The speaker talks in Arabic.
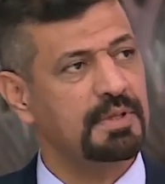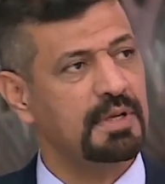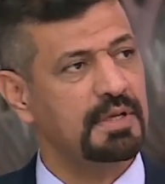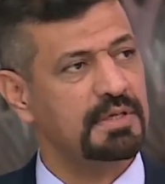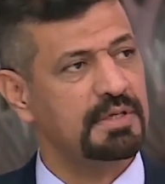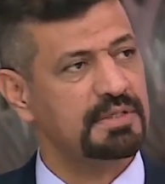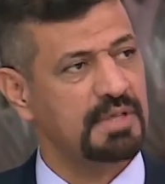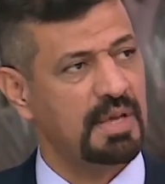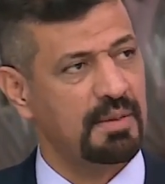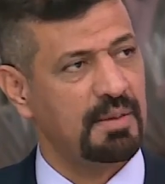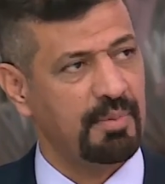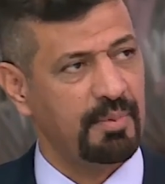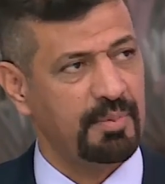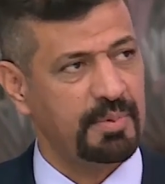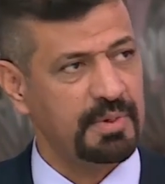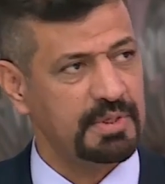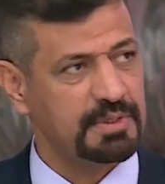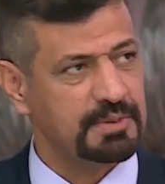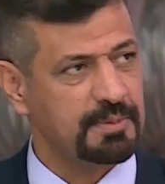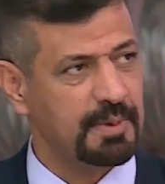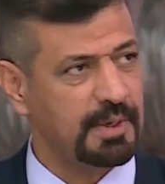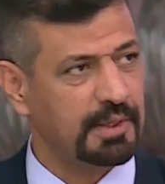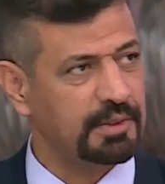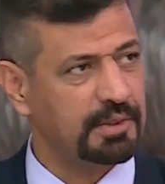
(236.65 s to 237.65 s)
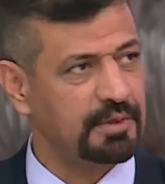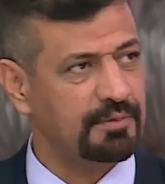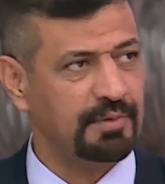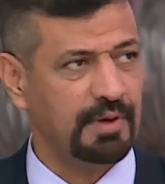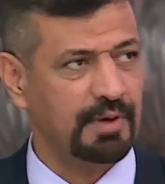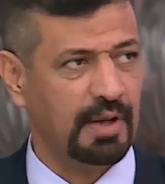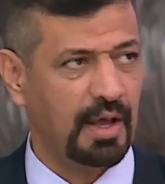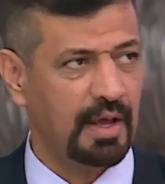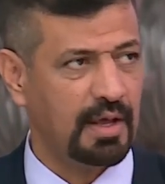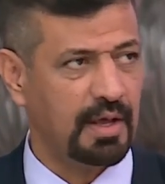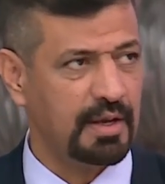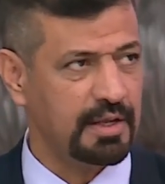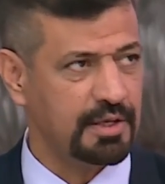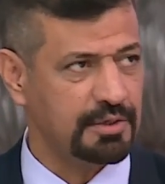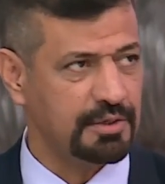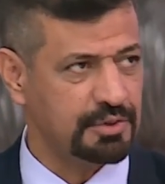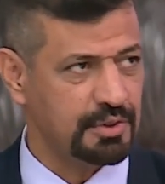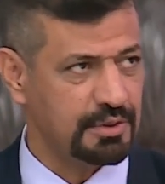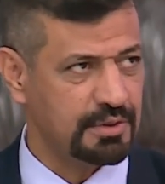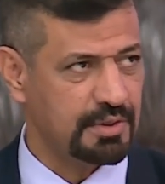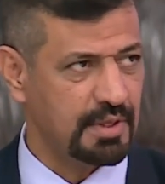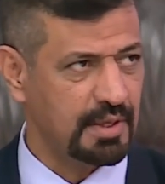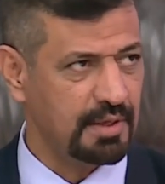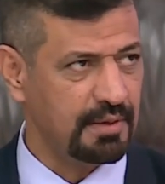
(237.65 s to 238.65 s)
الإصابة بالنسبة للطفل عالية
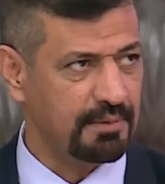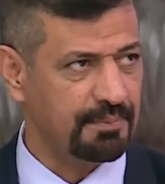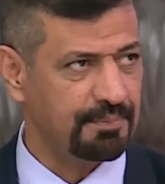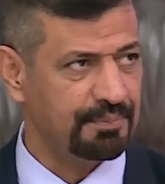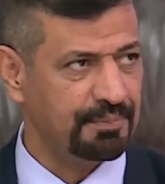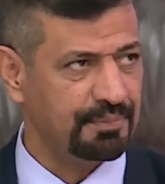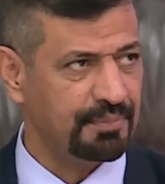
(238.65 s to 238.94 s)
جدا